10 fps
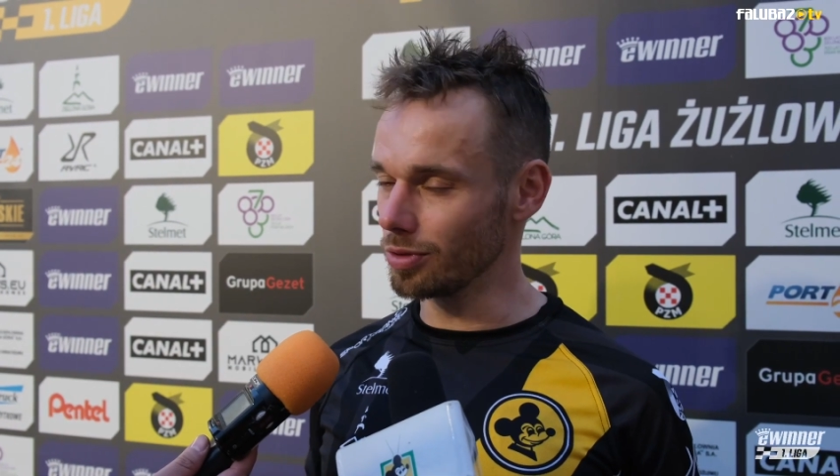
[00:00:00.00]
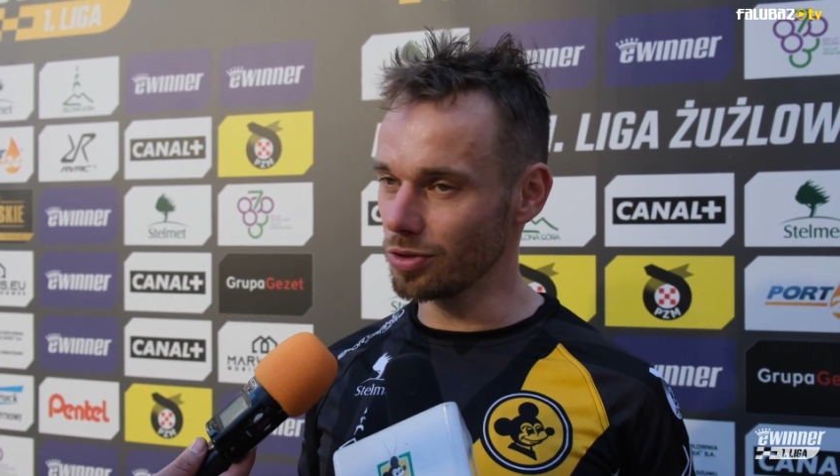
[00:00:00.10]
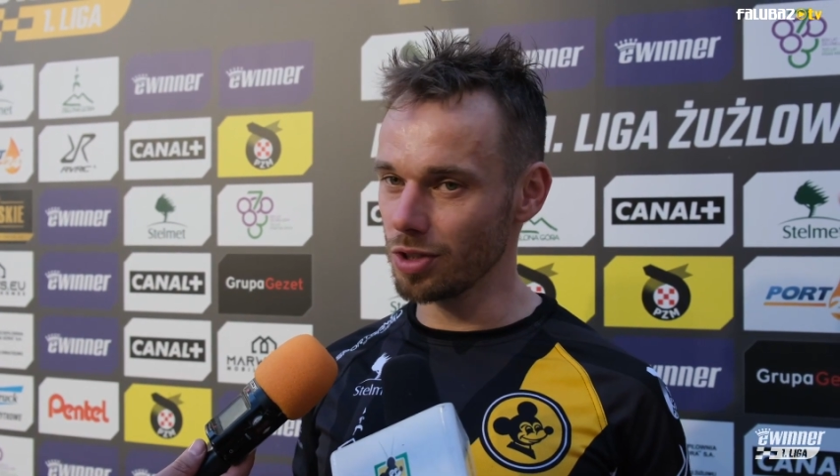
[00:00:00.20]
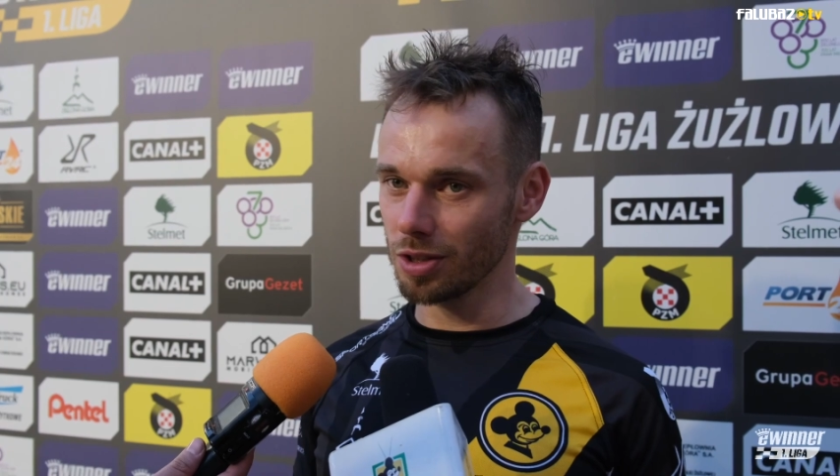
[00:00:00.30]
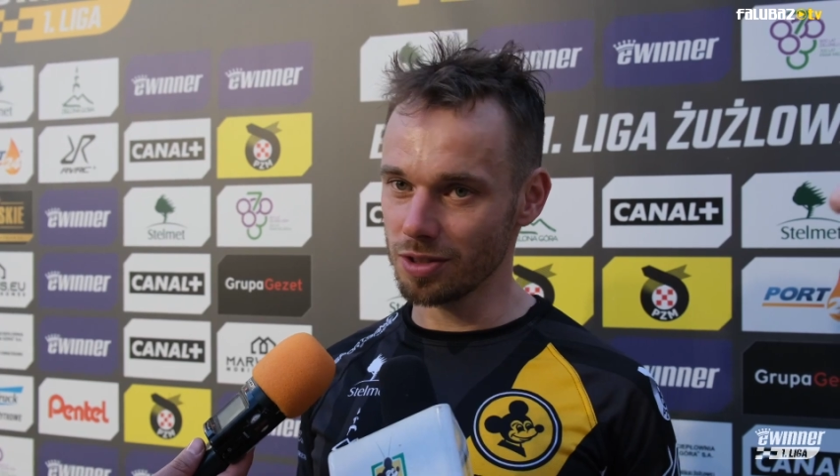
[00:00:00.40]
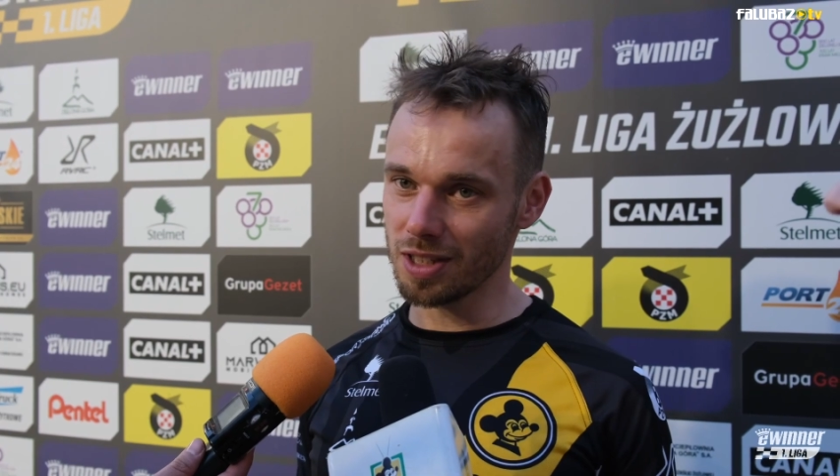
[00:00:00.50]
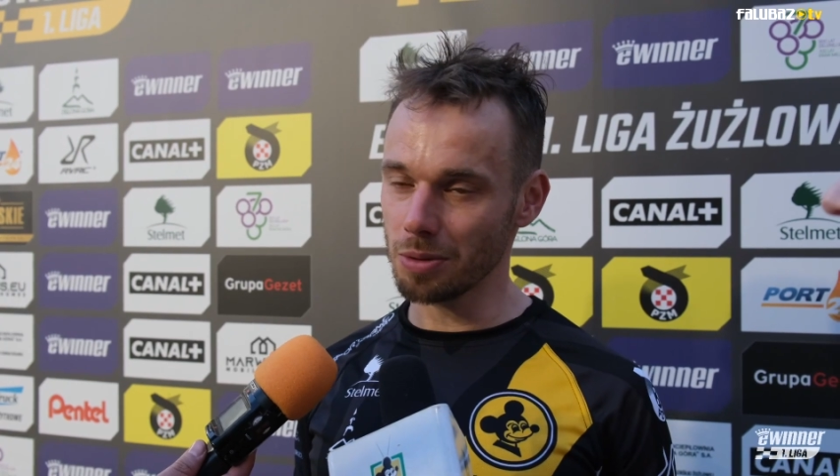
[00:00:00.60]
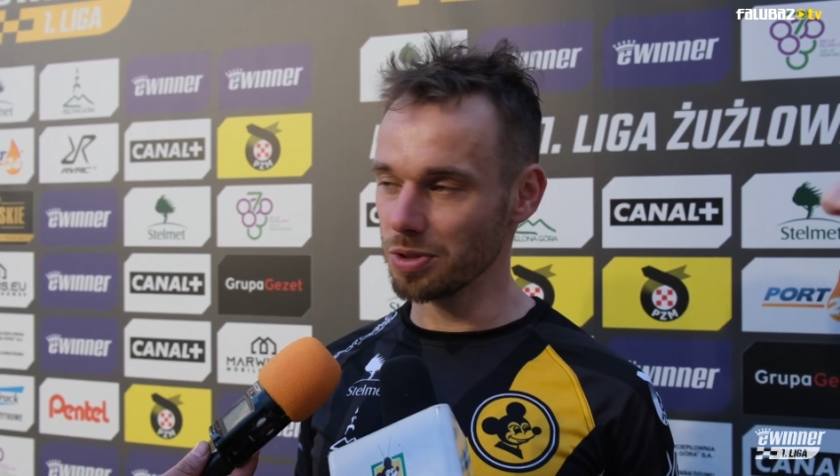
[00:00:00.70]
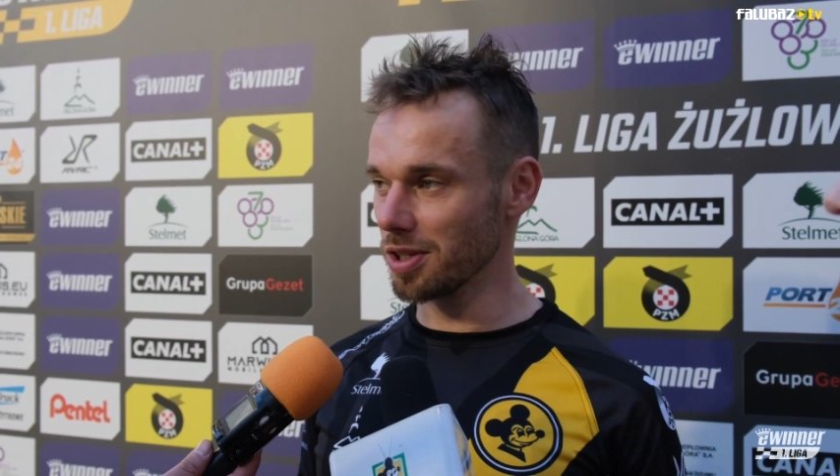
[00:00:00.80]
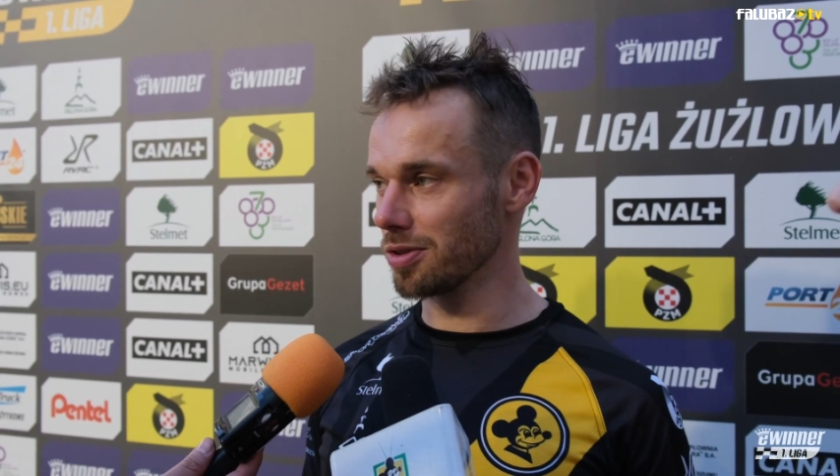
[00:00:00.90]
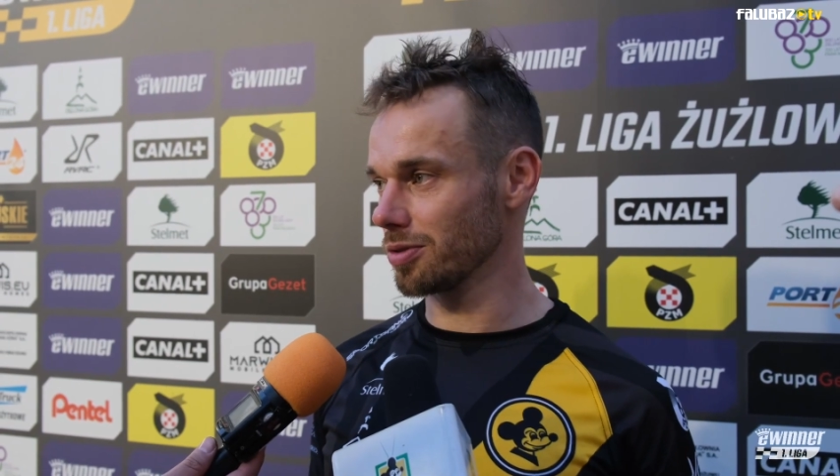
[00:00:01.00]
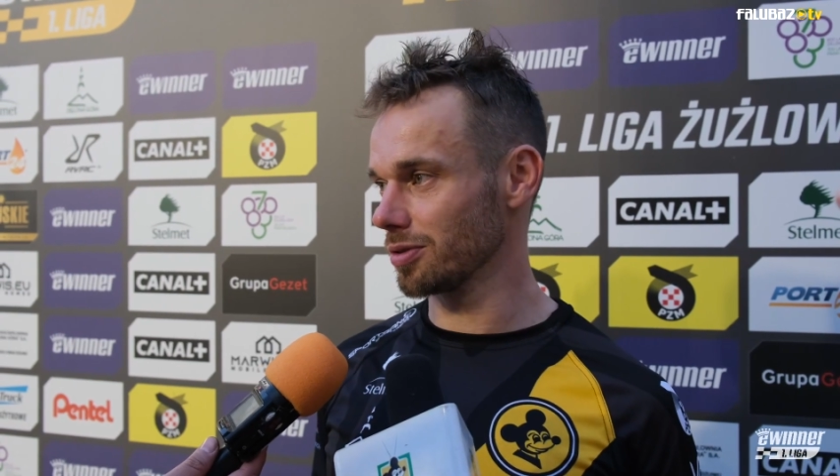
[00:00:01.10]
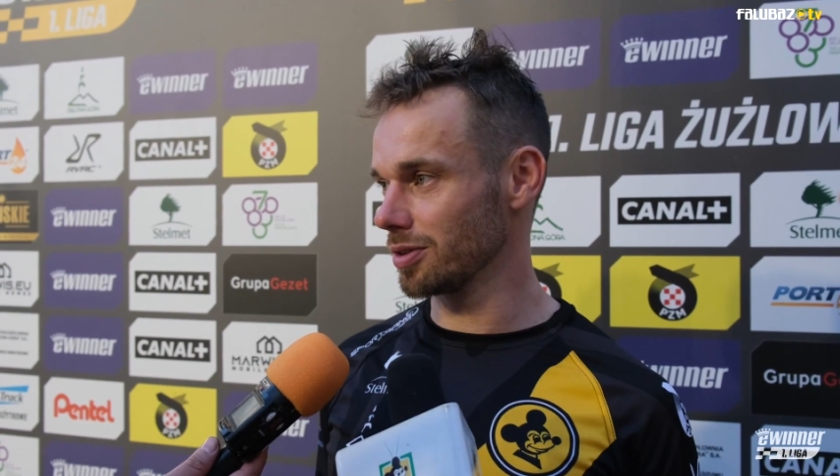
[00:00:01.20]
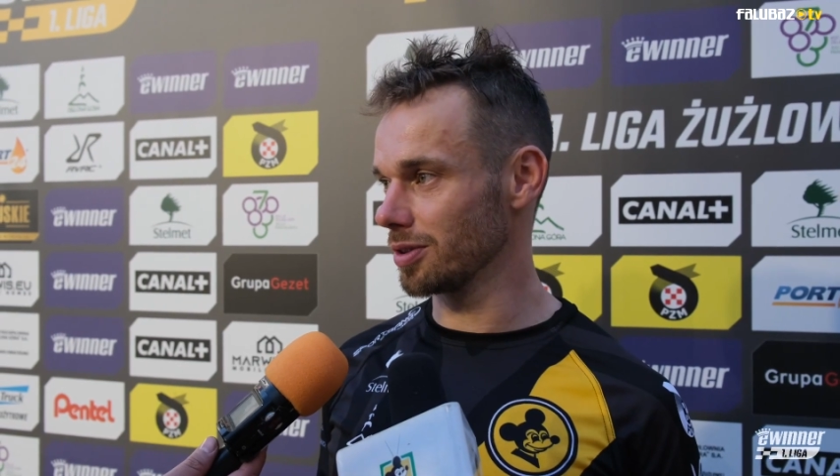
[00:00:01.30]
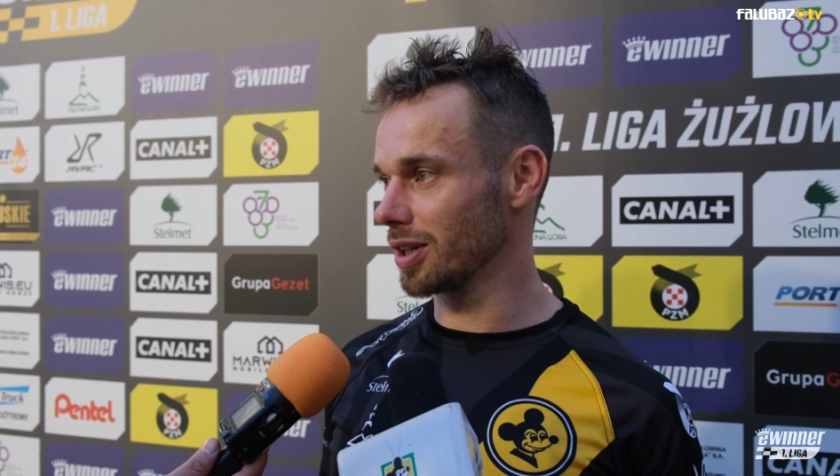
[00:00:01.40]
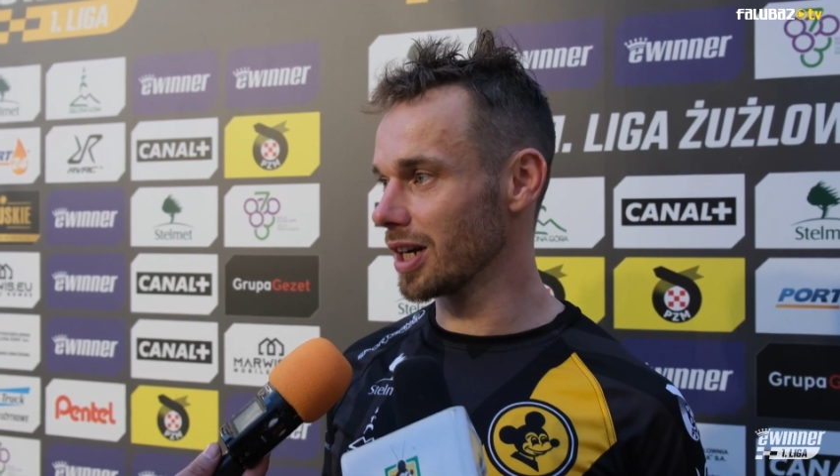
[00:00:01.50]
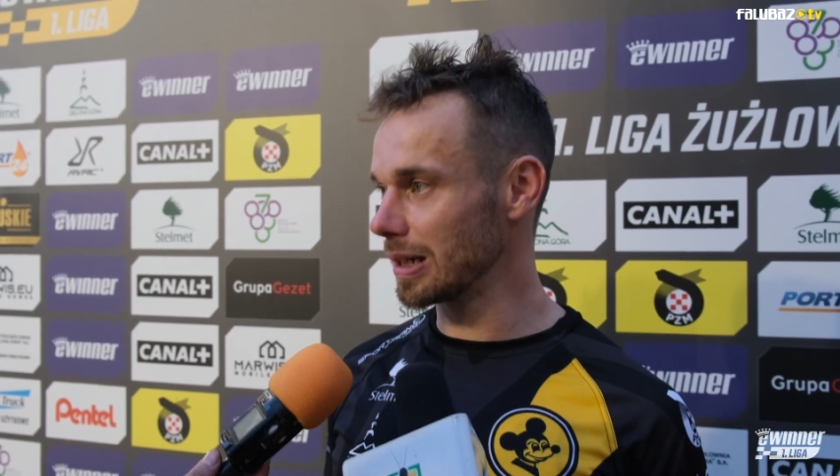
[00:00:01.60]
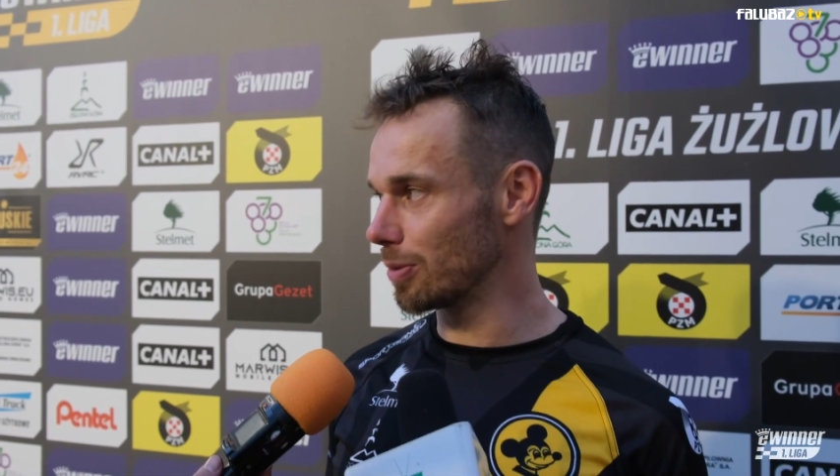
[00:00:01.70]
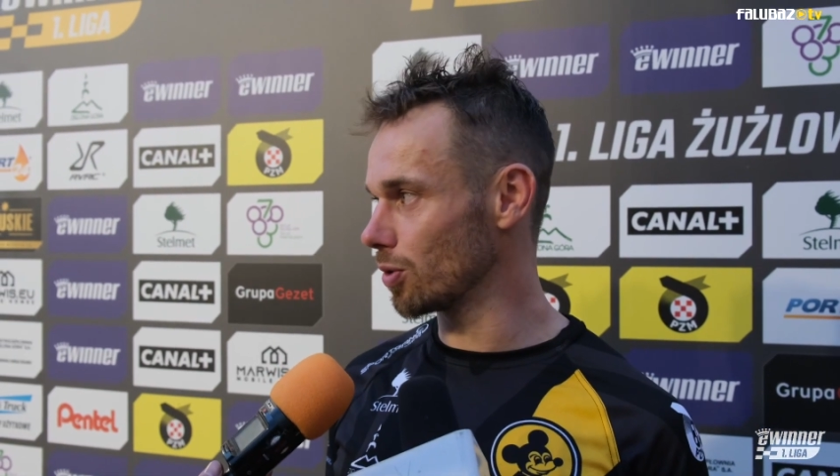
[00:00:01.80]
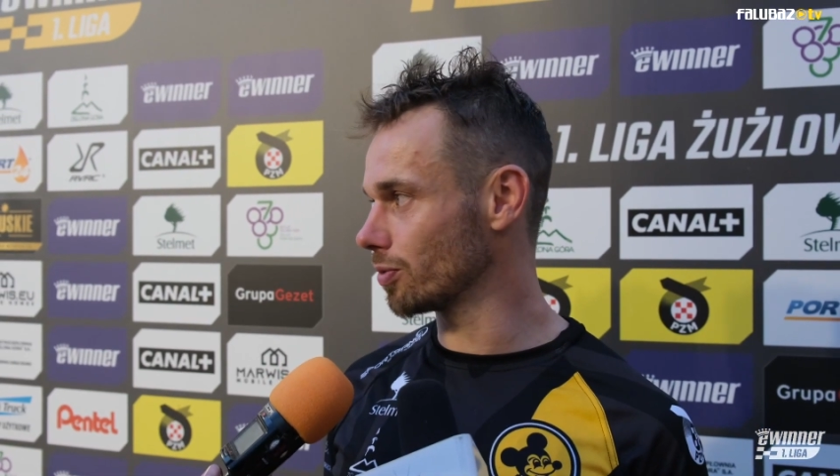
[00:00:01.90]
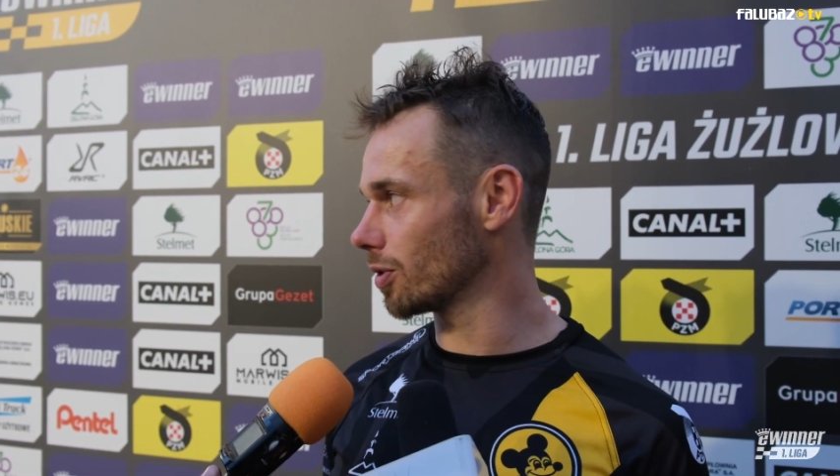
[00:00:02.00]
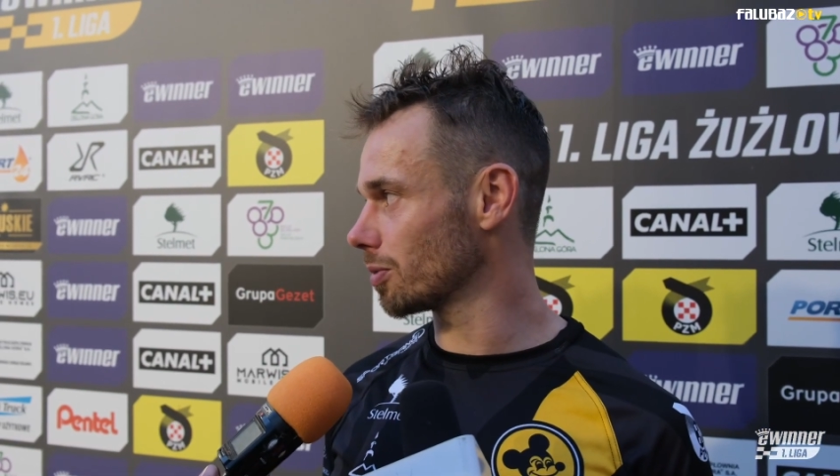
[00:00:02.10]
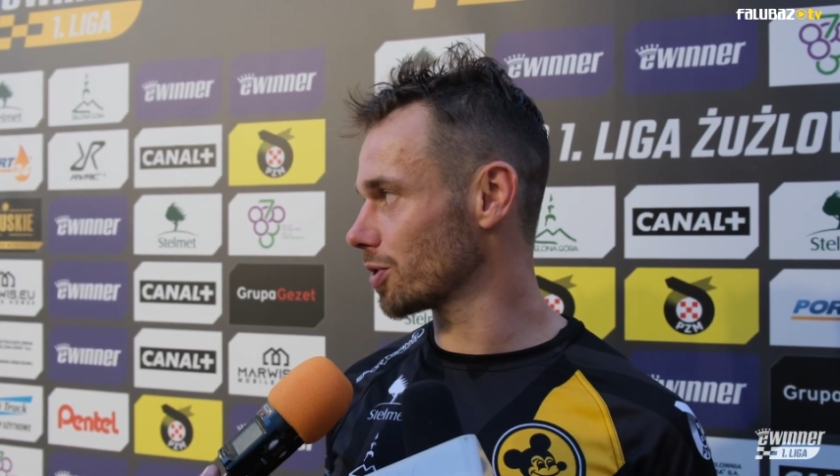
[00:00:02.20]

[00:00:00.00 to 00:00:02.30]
gdzie cały sezon e, jechałem równo,